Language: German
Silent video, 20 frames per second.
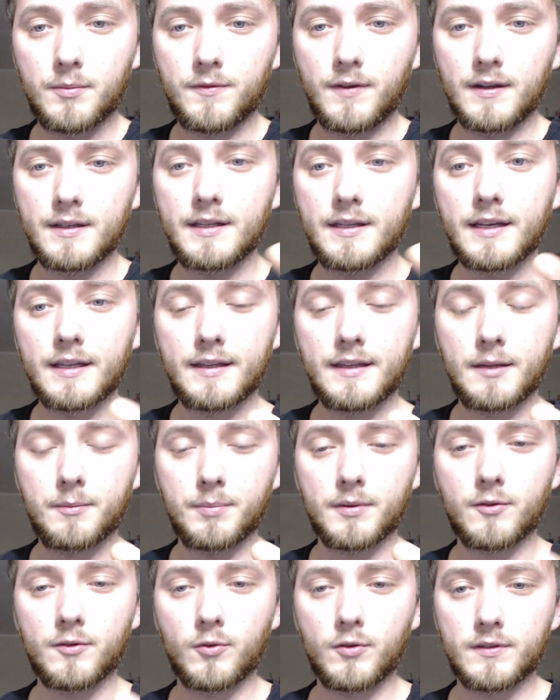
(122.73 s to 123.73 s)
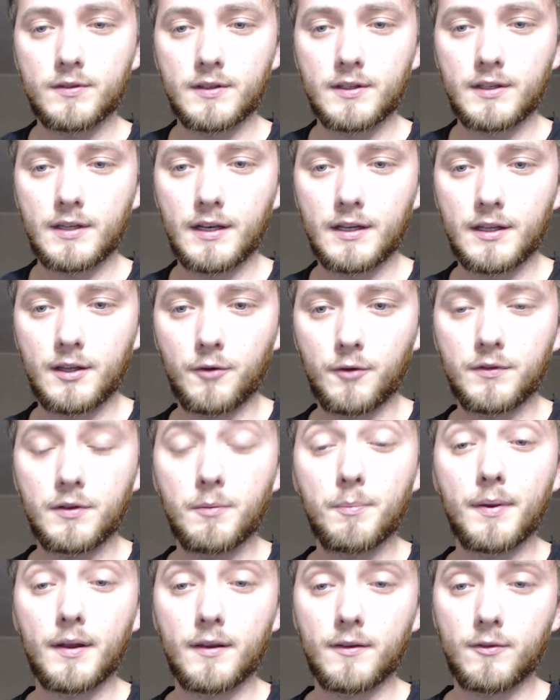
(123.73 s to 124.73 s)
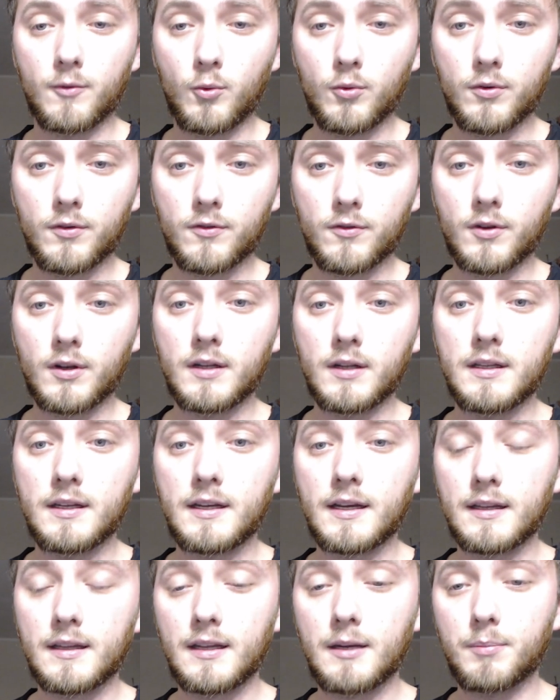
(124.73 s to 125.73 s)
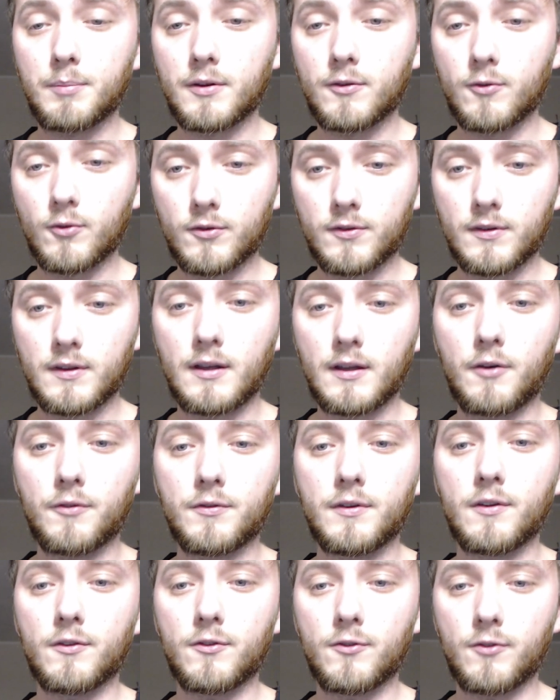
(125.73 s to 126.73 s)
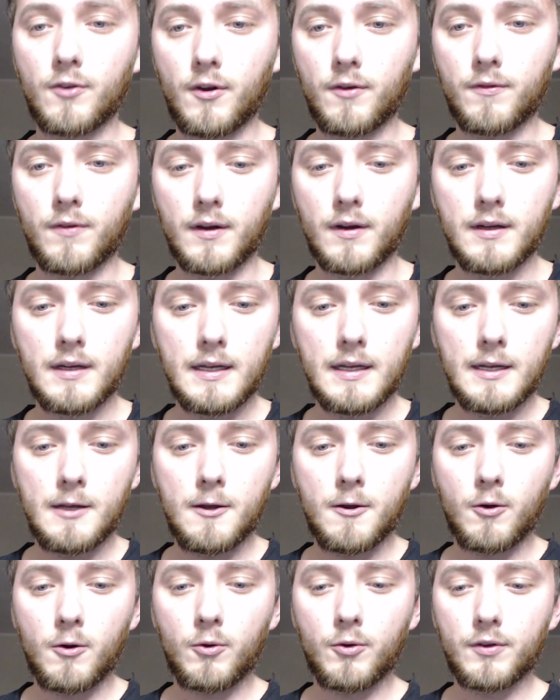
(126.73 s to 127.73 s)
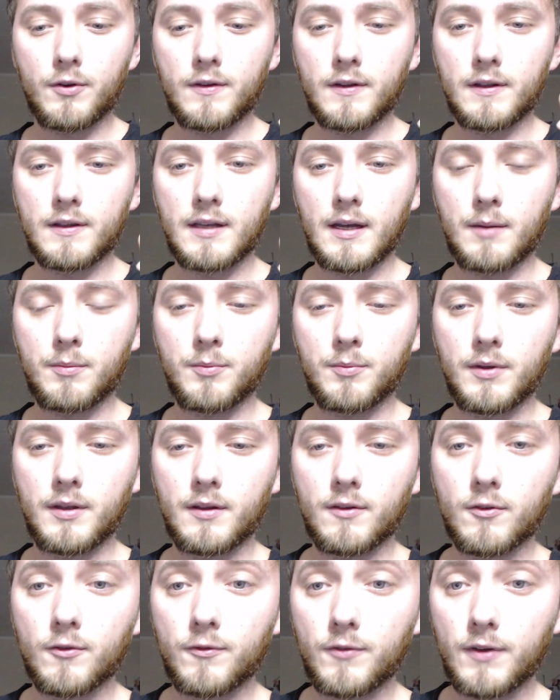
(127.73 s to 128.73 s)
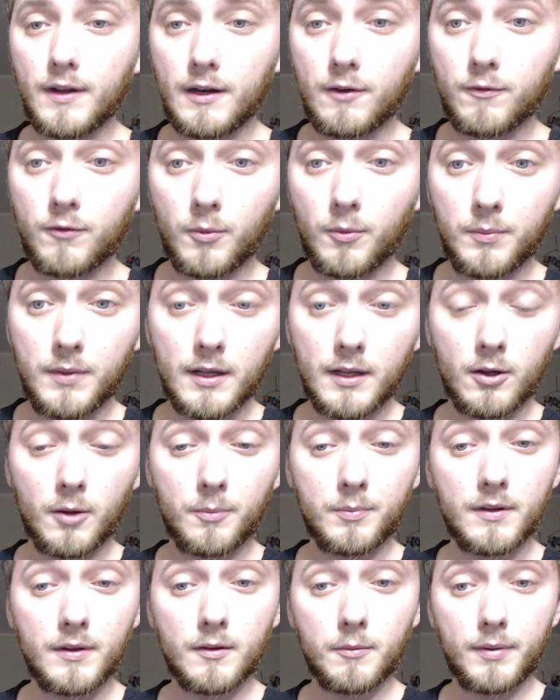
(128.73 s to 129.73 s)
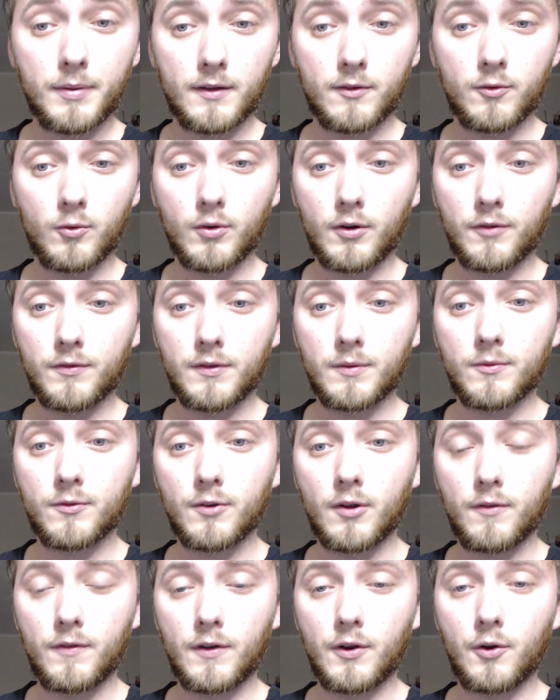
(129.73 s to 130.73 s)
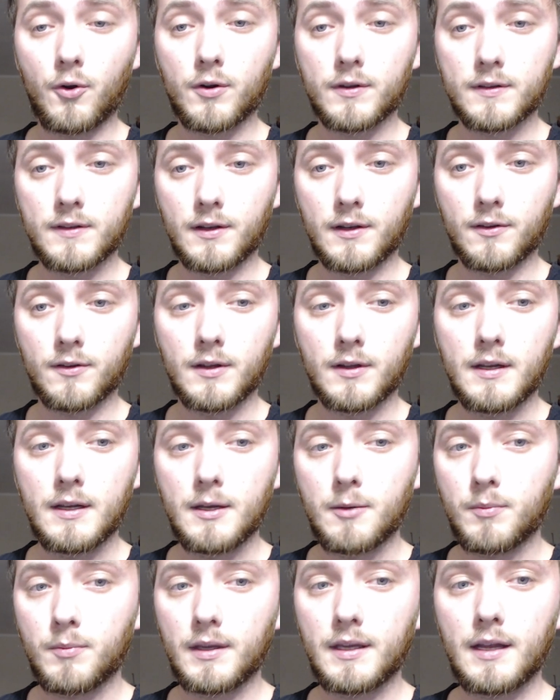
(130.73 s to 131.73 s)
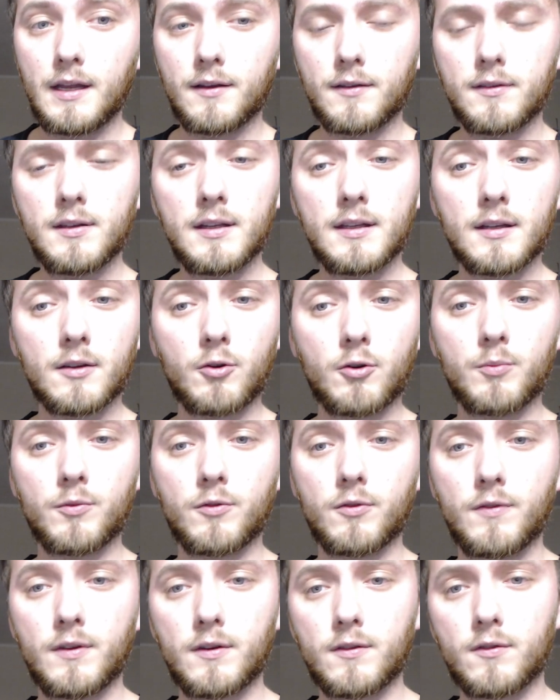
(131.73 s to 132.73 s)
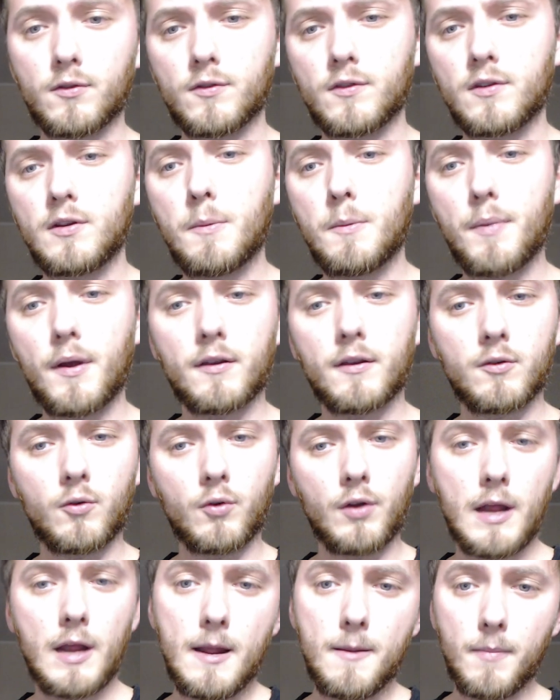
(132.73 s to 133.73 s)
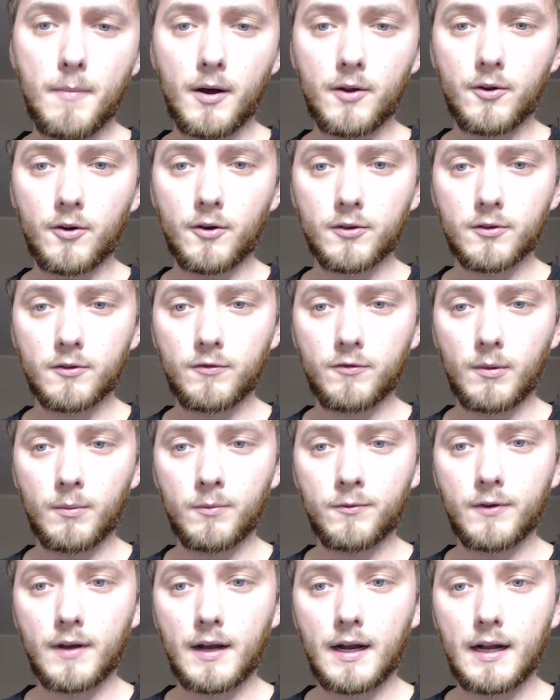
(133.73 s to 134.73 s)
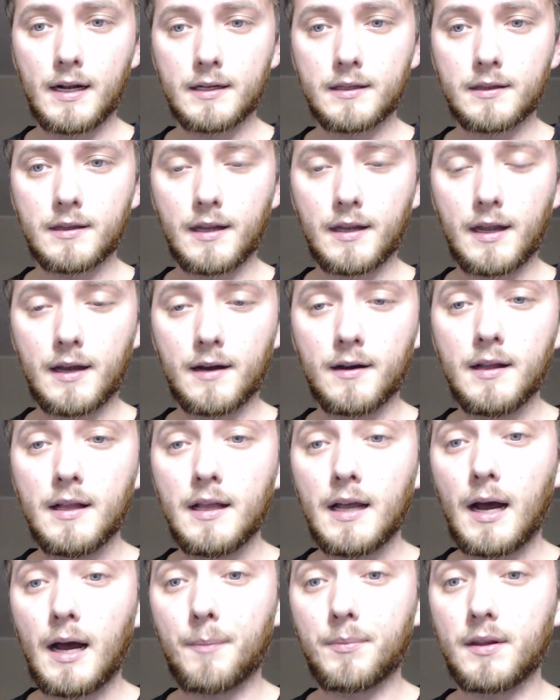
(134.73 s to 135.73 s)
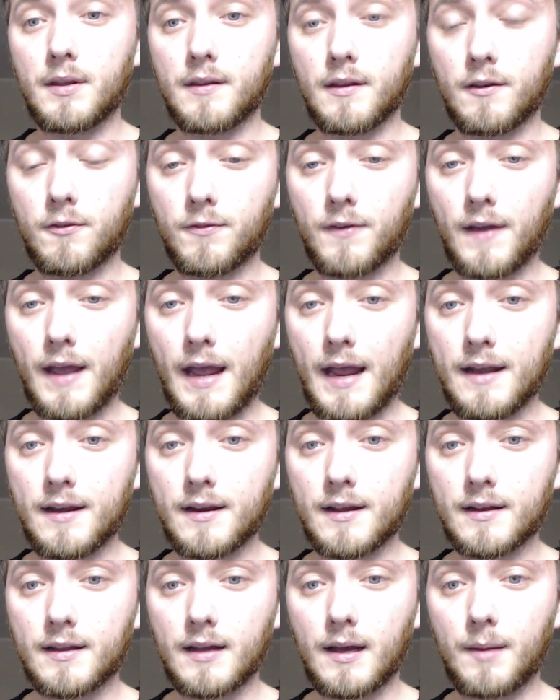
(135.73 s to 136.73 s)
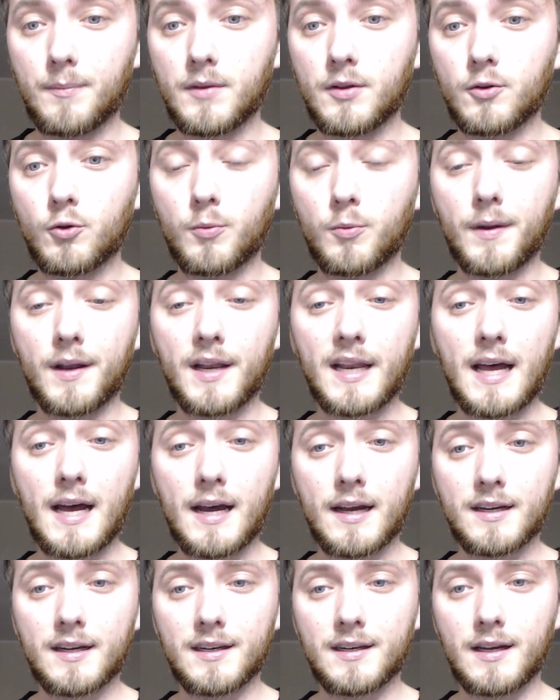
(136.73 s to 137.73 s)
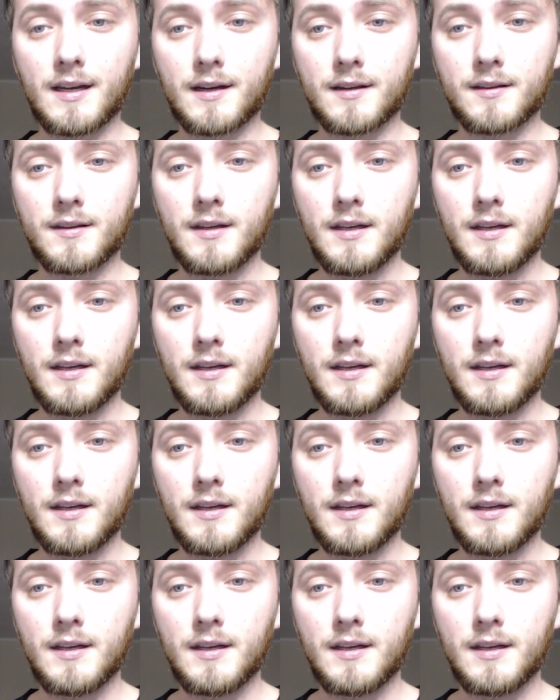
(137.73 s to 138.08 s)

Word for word: weil die Kritik bezog sich ja nicht auf die Person, sondern die Kritik bezog sich ja auf den Server. Und ich habe mich insofern informiert, ob diese Personen auf dem Server noch sind. Mir ging es nicht darum zu wissen, sind die Personen immer noch so vom Verhalten her, haben die sich verändert, haben die drüber nachgedacht.